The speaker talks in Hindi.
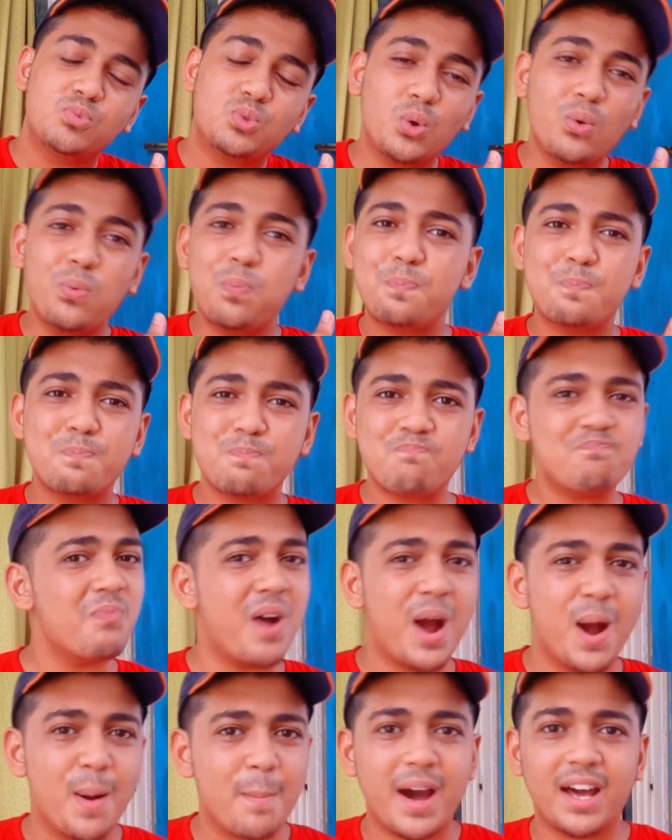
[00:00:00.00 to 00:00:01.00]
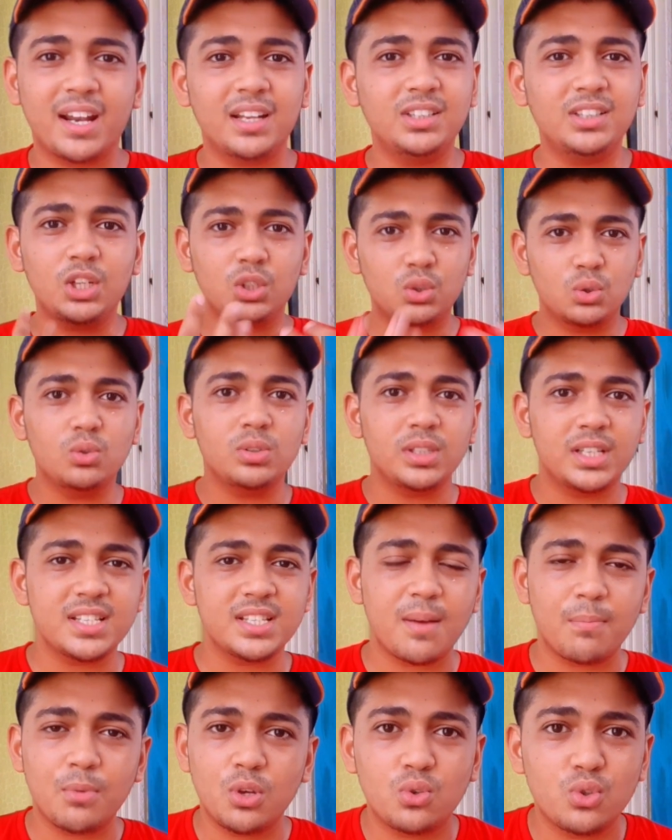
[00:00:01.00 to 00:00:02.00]
तो हमारा दर्द तो उनके
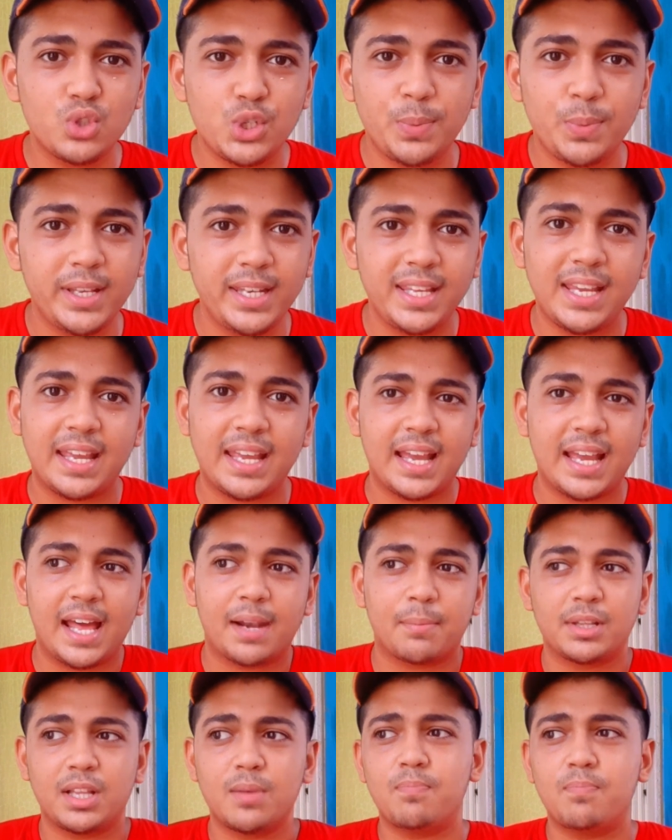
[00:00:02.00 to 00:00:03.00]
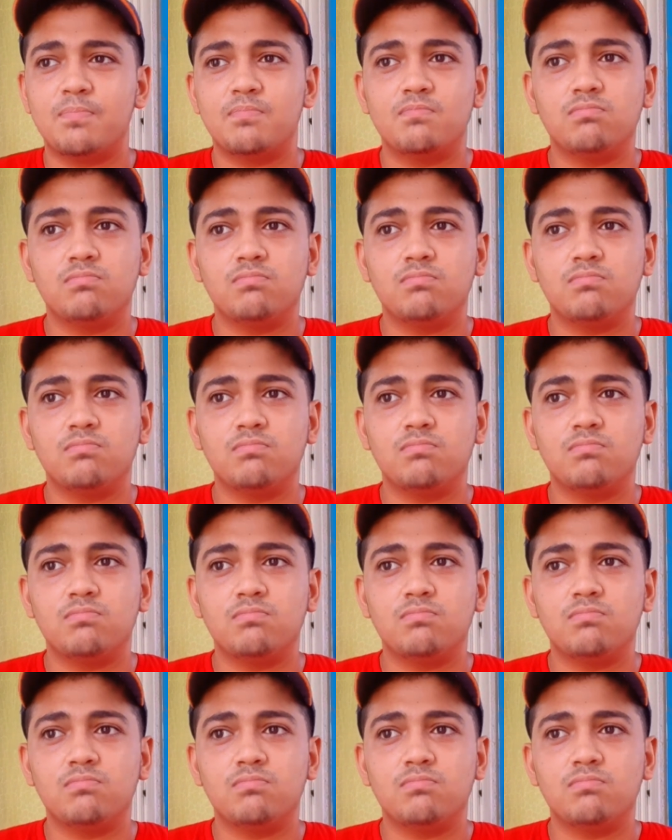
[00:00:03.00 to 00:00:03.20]
सामने कुछ भी नहीं है यार मतलब